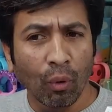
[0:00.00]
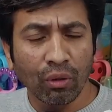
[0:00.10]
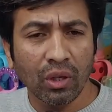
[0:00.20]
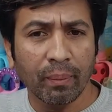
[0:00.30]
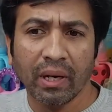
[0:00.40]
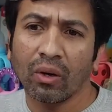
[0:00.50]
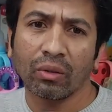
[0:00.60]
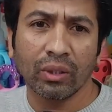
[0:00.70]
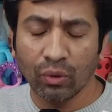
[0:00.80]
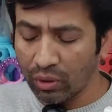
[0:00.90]
বলতেও পারে না
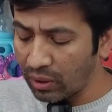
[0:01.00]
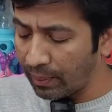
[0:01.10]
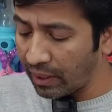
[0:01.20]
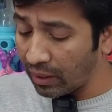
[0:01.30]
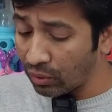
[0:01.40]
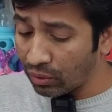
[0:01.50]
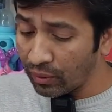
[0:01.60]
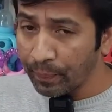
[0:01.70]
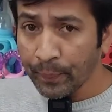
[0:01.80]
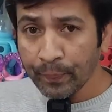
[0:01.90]
হয়তো ই করতে পারে আসলে
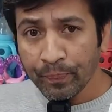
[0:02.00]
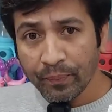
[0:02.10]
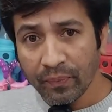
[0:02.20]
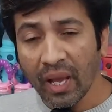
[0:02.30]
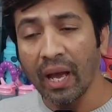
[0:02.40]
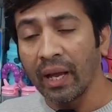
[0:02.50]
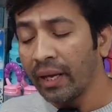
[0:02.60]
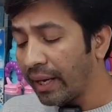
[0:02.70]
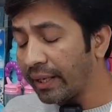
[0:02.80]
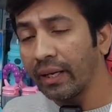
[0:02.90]
ভাই এটা লজ্জার কিছু না
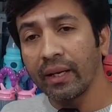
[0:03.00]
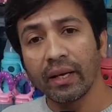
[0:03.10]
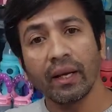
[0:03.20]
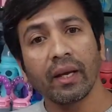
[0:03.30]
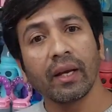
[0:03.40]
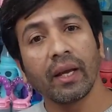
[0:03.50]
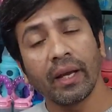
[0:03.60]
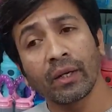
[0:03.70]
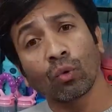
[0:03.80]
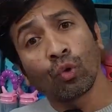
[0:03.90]
এটা কিন্তু তো সবার জন্য
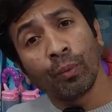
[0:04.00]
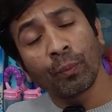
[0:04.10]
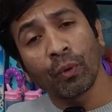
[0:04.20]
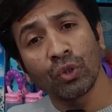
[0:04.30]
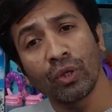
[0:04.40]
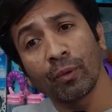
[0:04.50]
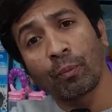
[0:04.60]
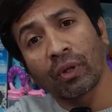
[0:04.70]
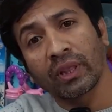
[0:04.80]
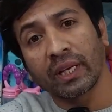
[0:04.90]
দরকার এটা খুবই প্রয়োজনীয়
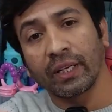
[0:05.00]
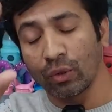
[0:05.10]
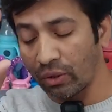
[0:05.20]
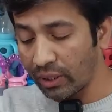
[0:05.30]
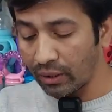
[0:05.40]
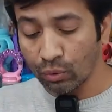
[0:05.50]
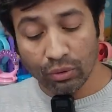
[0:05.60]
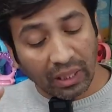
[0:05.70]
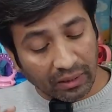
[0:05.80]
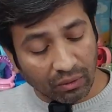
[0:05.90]
প্রত্যেকেরই দরকার আচ্ছা, তো
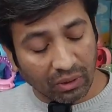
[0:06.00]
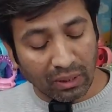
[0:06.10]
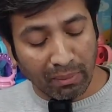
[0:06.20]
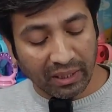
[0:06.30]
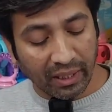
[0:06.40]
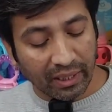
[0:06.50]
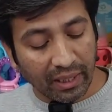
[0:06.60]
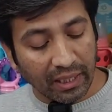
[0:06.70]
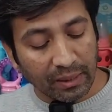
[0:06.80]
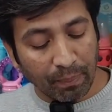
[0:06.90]
আচ্ছা। তাদের কথা মাথায়
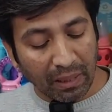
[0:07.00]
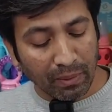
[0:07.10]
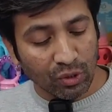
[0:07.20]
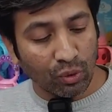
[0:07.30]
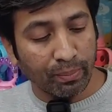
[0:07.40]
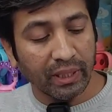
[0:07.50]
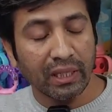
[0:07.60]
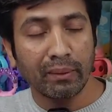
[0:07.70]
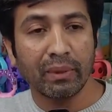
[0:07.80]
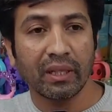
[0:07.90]
রেখে এই যে পালমার্স কোম্পানি
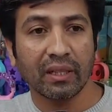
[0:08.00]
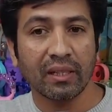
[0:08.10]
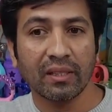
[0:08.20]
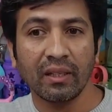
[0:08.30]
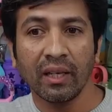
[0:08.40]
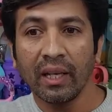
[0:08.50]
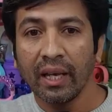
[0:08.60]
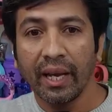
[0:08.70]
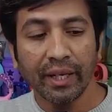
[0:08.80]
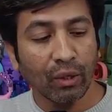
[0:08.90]
ক্রিমটা দেখতেছেন
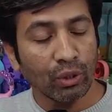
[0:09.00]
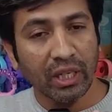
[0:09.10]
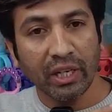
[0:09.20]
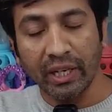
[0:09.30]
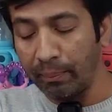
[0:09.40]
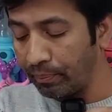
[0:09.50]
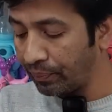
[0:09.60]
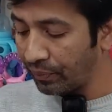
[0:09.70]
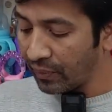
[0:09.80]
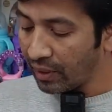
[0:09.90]
এটা হচ্ছে ক্রিম
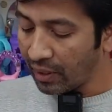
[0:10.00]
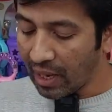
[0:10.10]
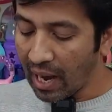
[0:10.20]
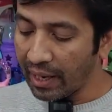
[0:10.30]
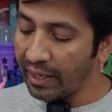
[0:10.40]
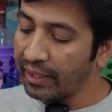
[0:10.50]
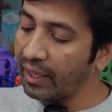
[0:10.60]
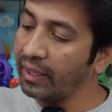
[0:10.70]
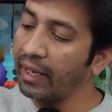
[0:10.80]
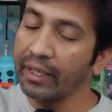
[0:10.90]
আর
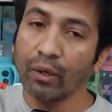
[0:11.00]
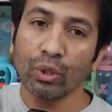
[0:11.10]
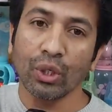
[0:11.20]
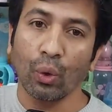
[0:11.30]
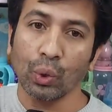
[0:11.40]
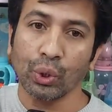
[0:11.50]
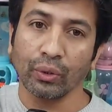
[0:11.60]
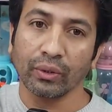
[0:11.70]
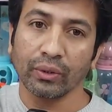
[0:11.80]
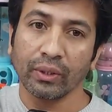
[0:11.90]
এটারই এটা হচ্ছে
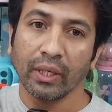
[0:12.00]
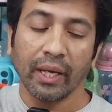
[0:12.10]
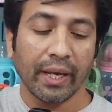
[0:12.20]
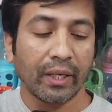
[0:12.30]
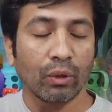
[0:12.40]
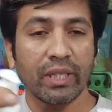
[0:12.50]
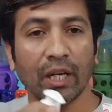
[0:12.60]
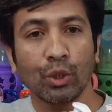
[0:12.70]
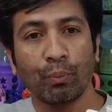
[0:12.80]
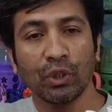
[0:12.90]
লোশন আচ্ছা এটা হচ্ছে
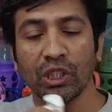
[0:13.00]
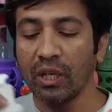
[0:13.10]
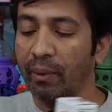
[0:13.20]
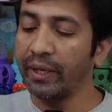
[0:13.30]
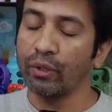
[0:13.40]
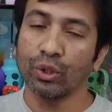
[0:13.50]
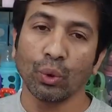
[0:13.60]
একশো পঁচিশ এমএল এটা